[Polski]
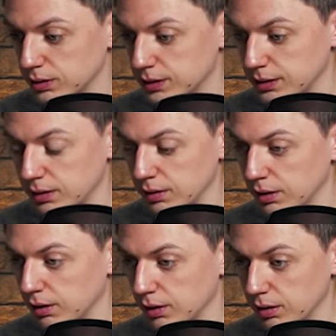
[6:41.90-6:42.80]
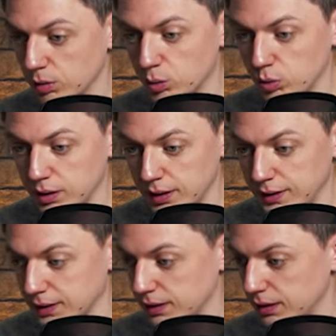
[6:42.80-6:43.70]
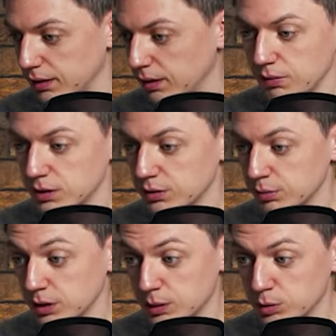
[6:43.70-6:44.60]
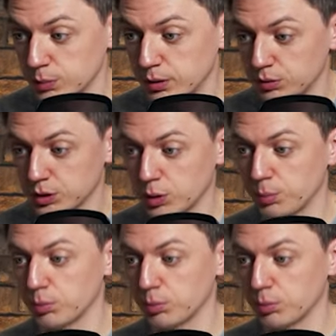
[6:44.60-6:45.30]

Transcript: ceny e, ogólne i tak dalej, więc chcemy sobie to wszystko